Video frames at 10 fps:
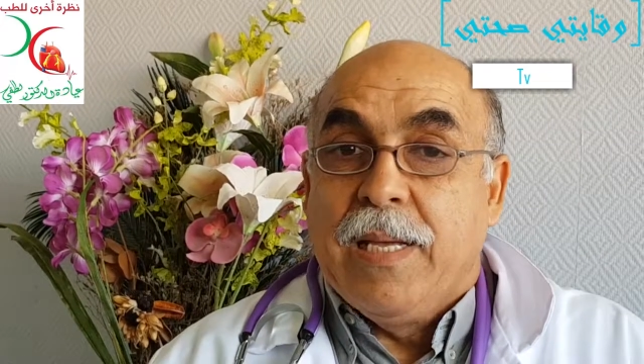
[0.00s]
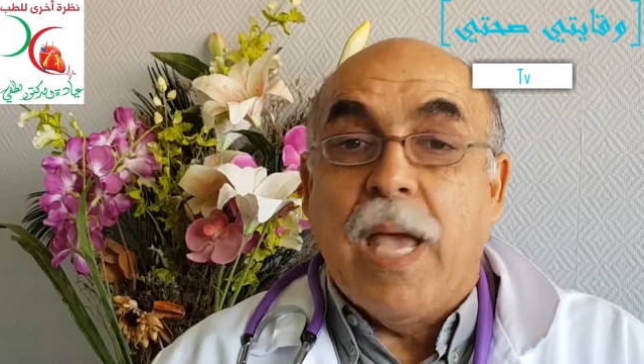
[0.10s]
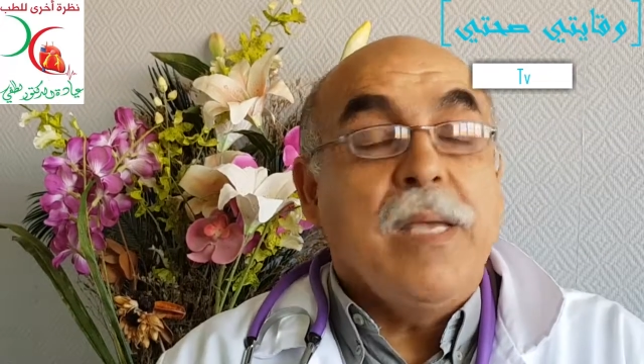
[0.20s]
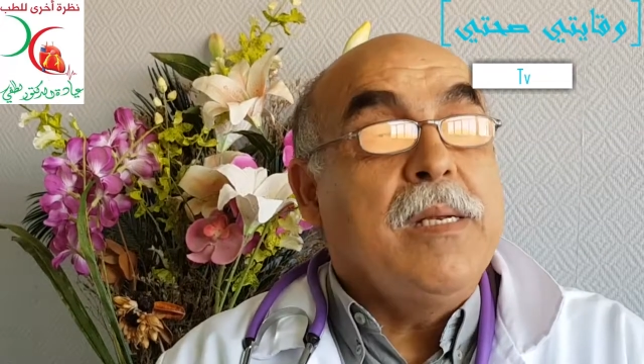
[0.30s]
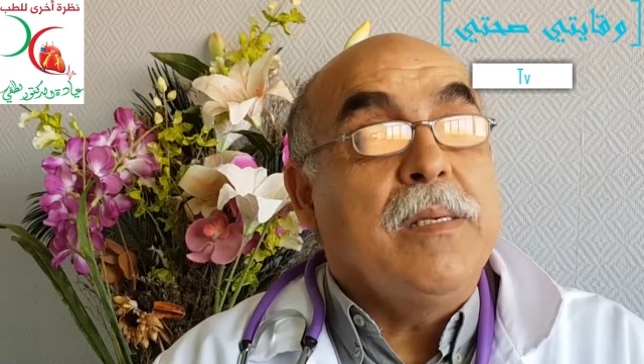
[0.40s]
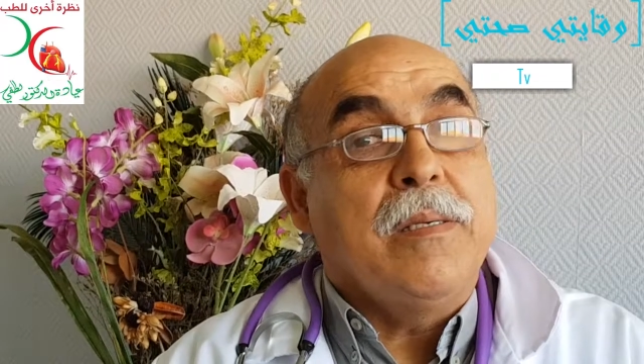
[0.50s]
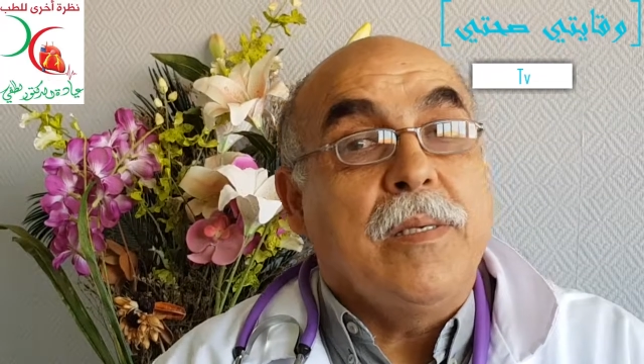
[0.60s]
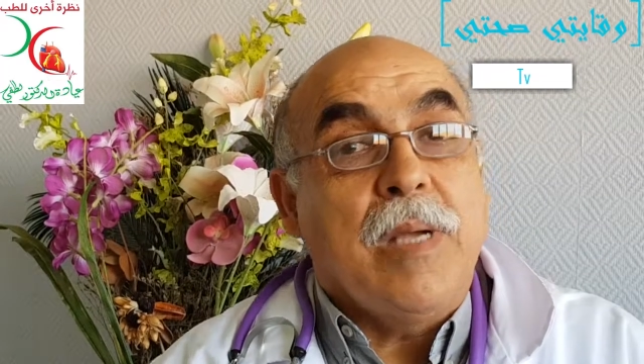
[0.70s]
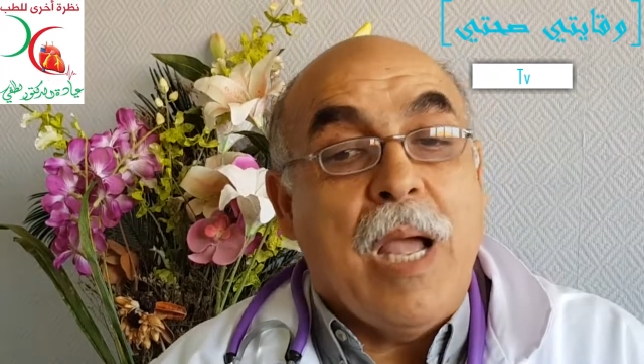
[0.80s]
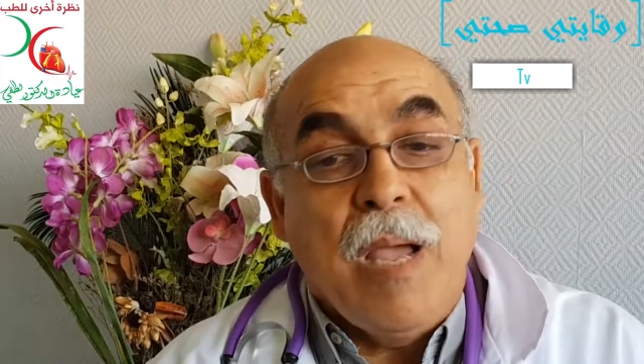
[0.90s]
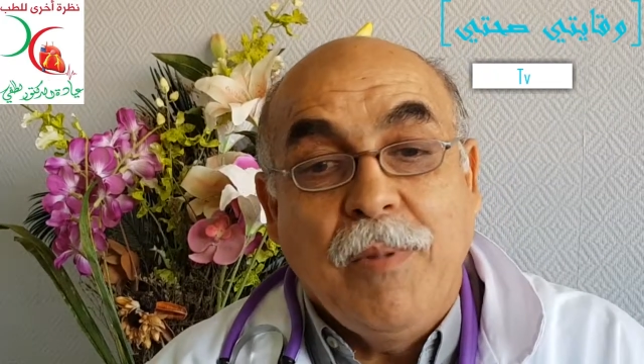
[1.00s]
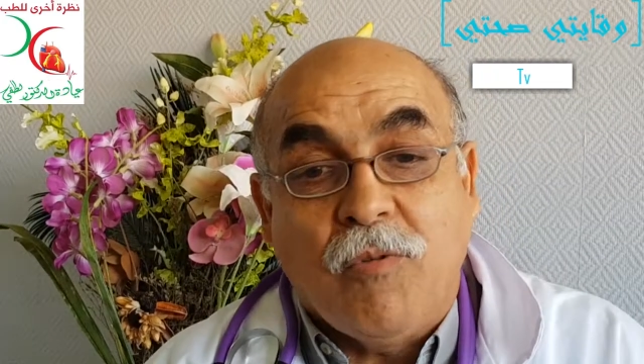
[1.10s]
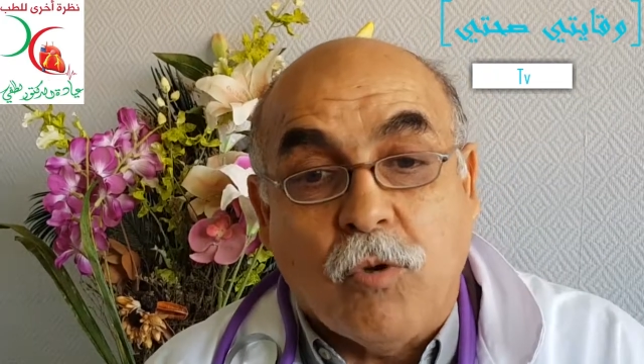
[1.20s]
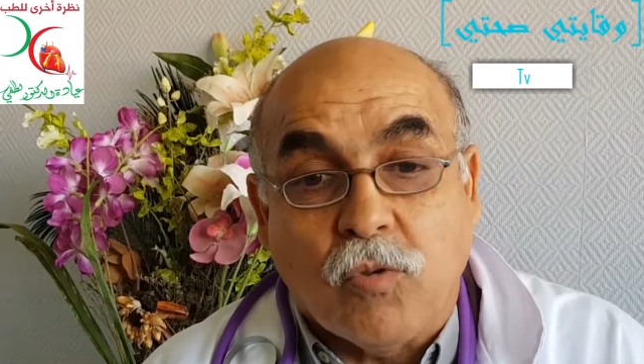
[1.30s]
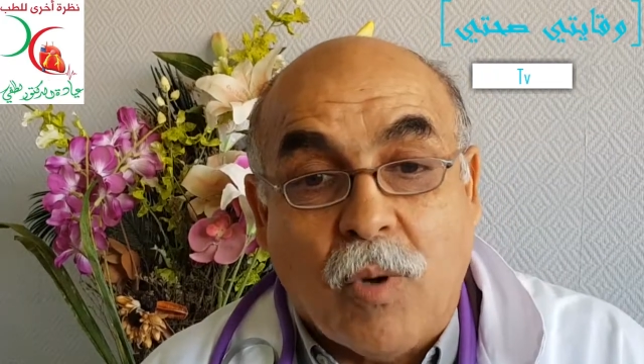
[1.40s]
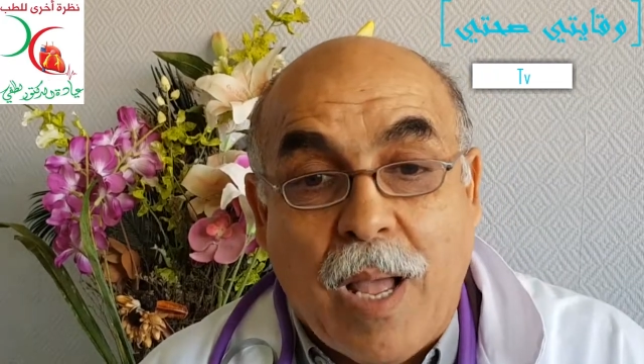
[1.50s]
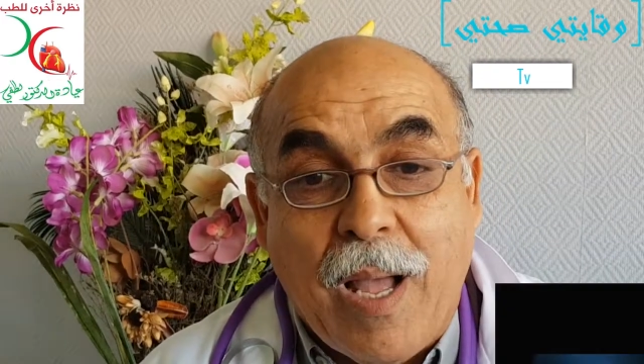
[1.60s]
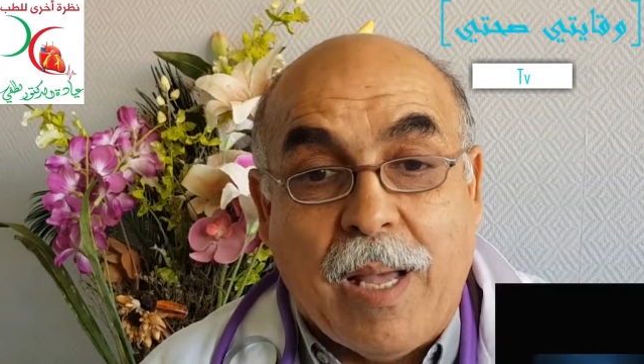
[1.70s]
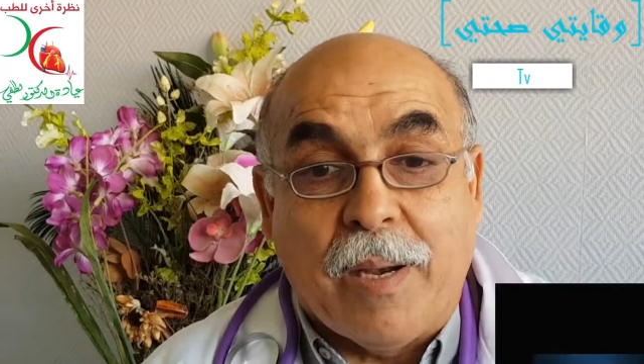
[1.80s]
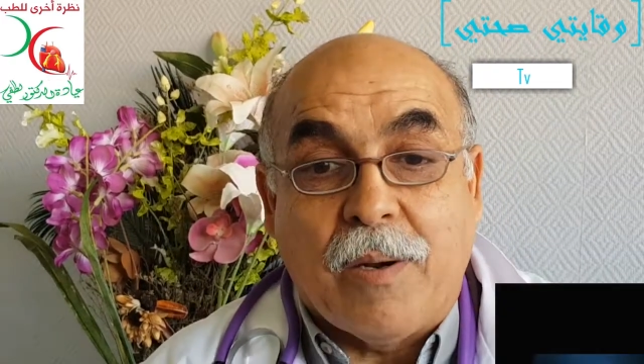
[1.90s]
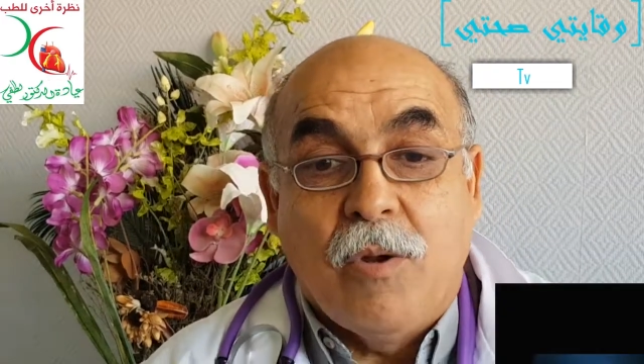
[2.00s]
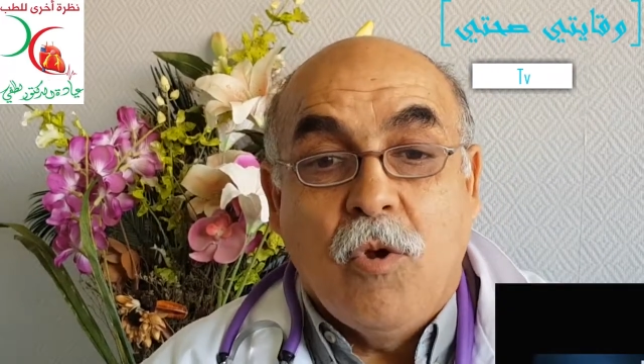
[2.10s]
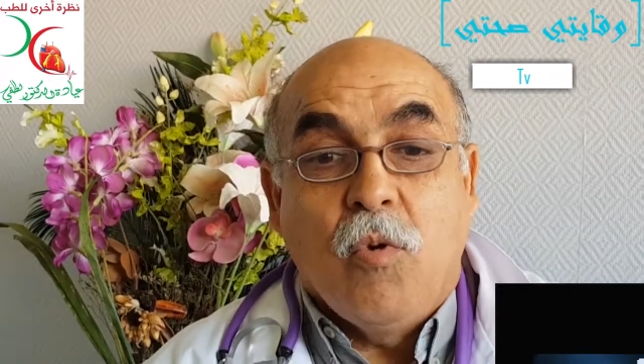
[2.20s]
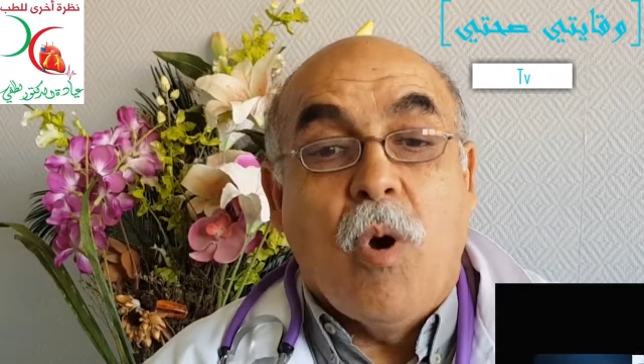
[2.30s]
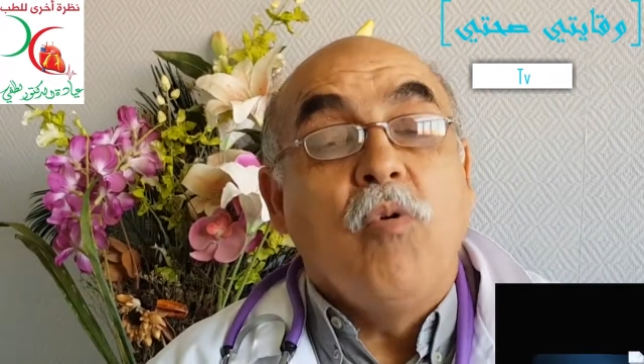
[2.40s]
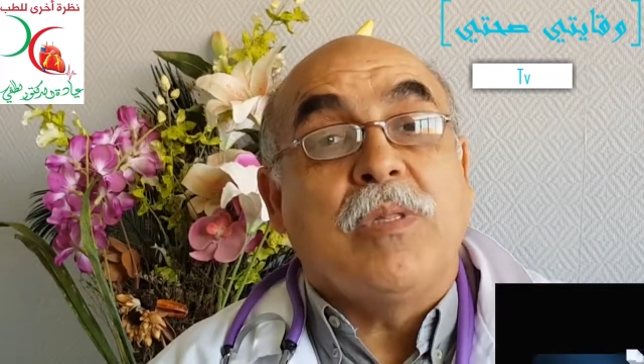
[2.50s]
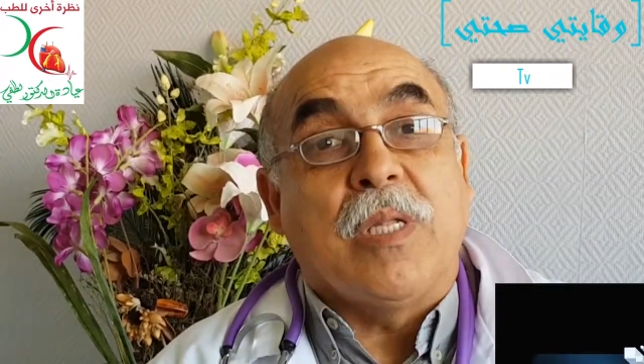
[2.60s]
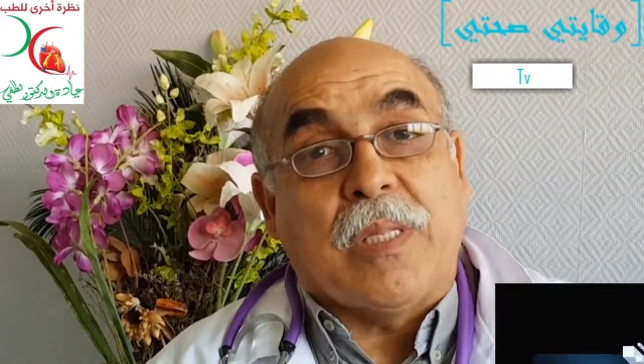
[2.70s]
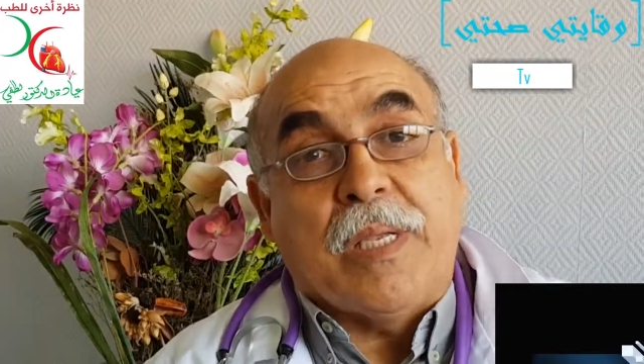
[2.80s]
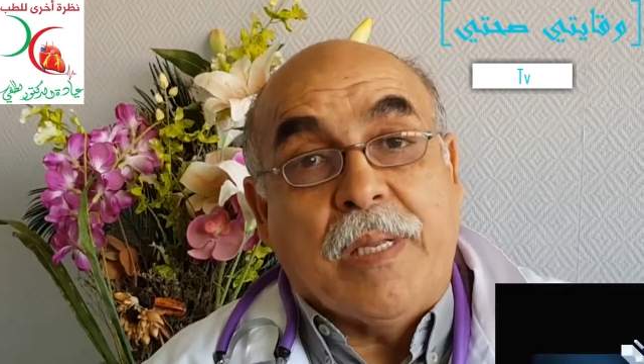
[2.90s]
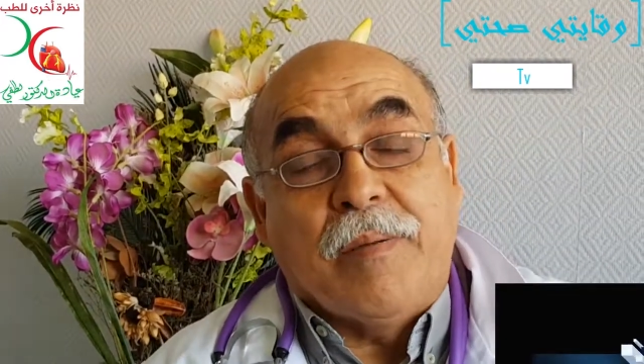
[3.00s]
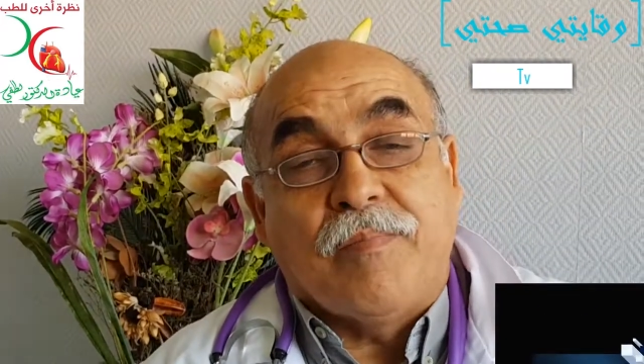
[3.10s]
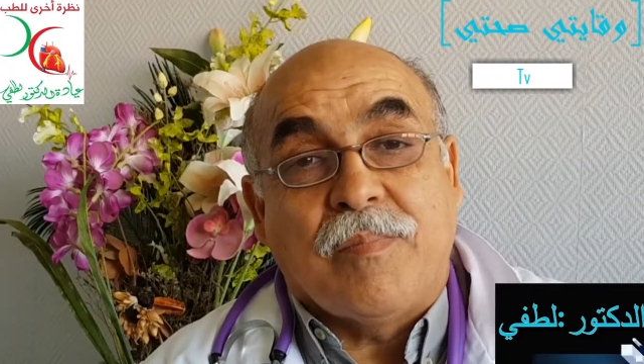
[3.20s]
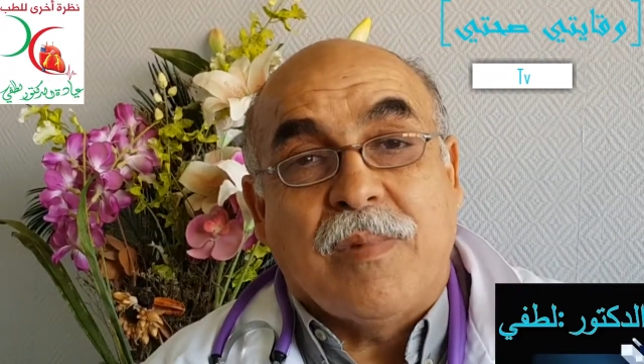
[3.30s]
كاين عامل خطوره اخر وهو التدخين